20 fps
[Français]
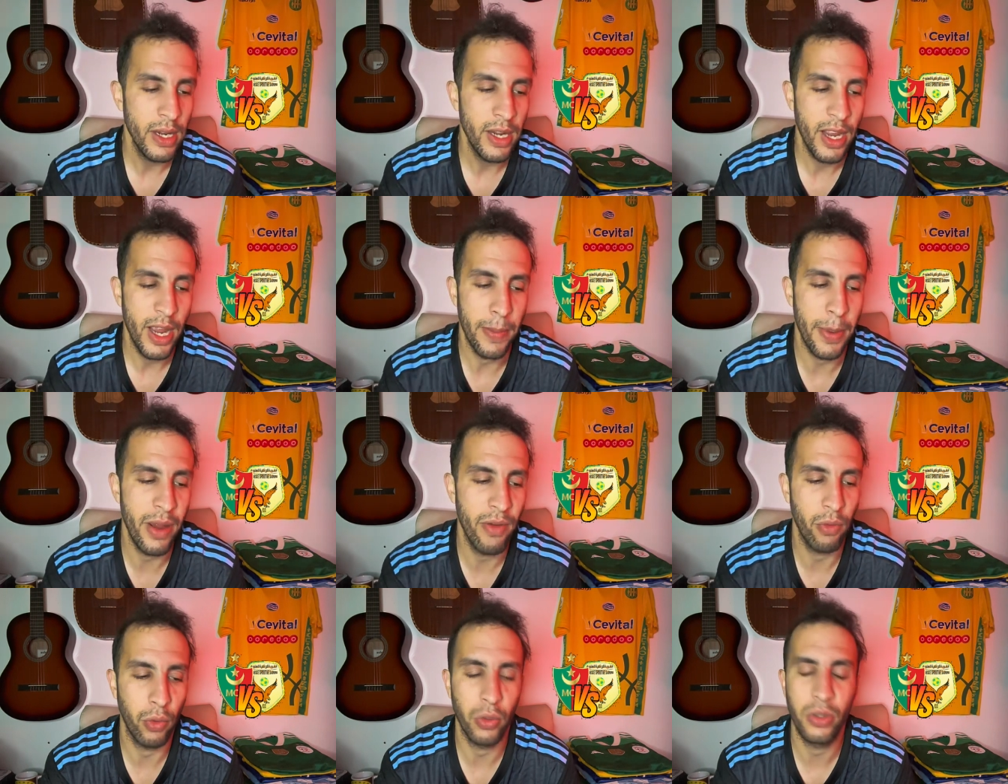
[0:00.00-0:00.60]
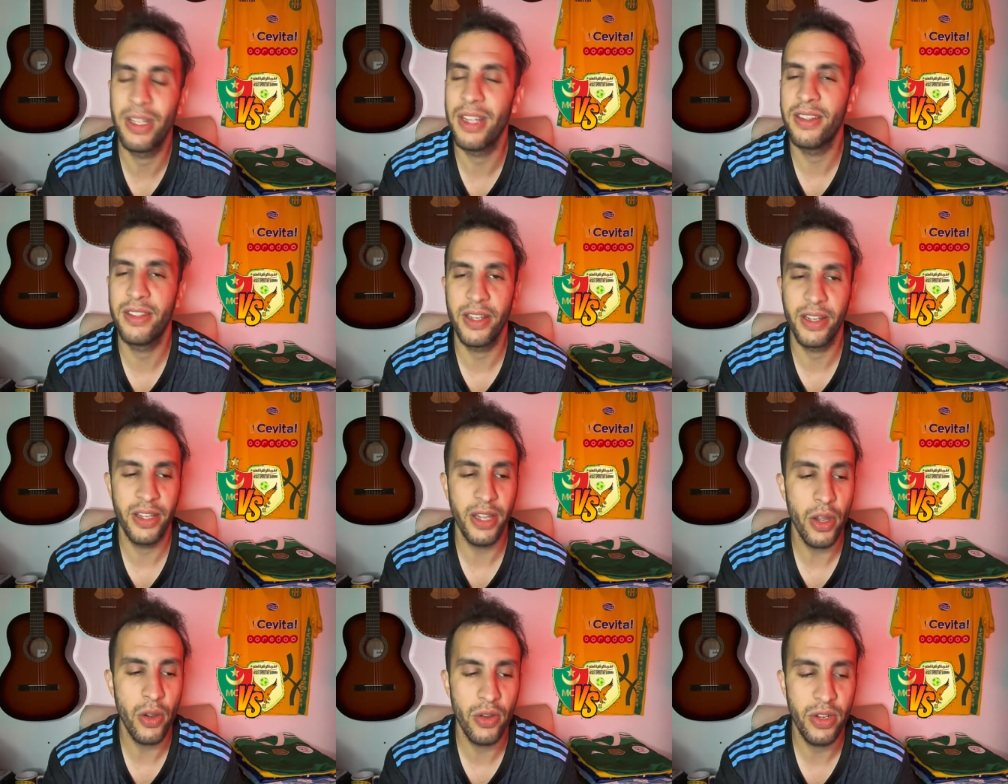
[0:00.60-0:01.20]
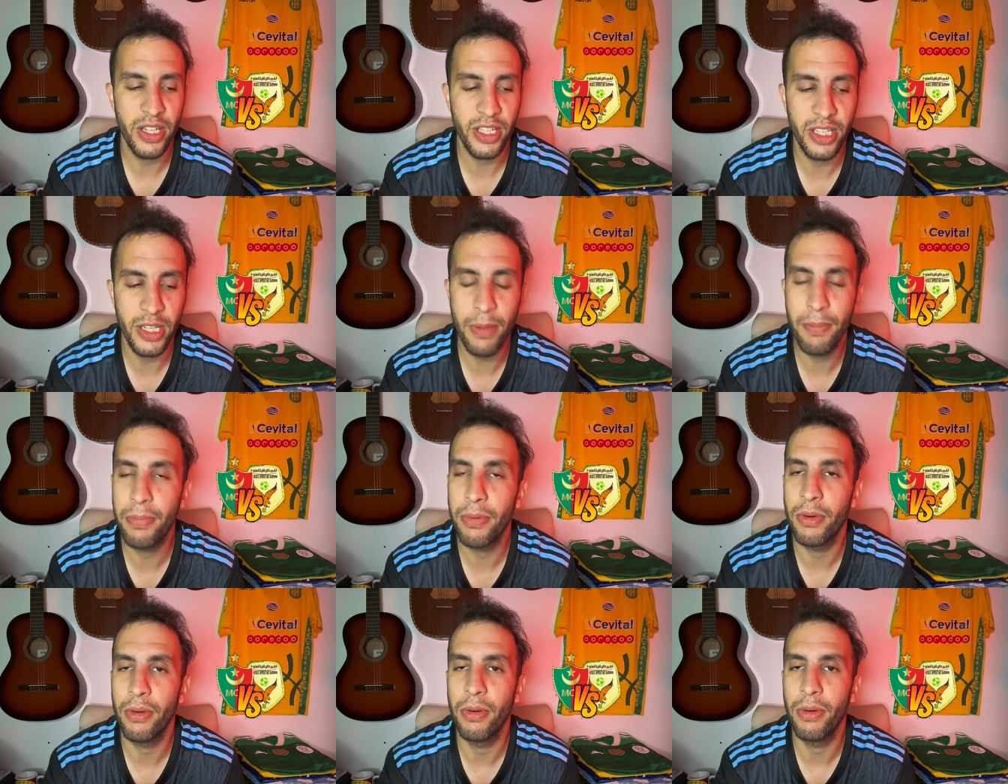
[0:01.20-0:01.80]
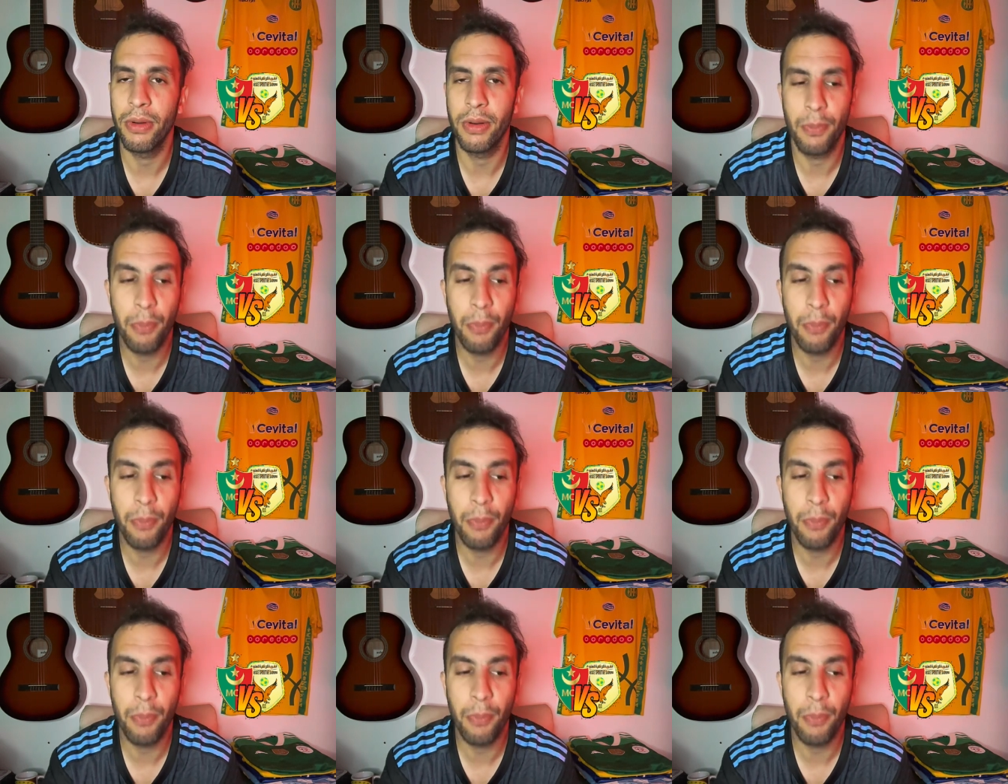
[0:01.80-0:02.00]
eh bien ils vont tétrier une équipe euh,